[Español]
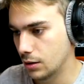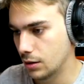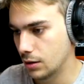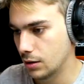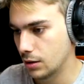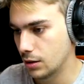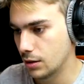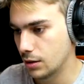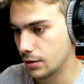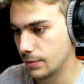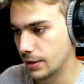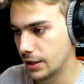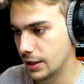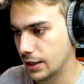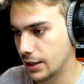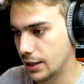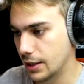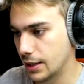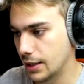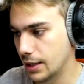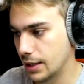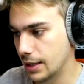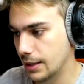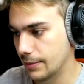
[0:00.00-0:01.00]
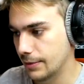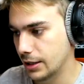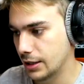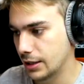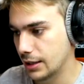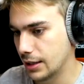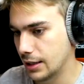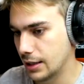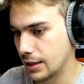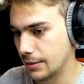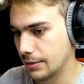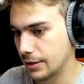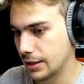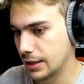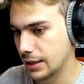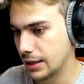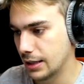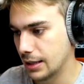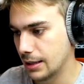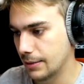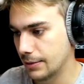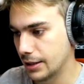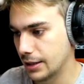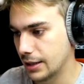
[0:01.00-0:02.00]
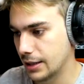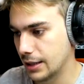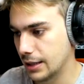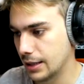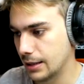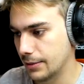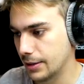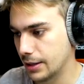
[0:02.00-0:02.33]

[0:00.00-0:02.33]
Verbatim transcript: Y vigila, vigila, vigila, vigila,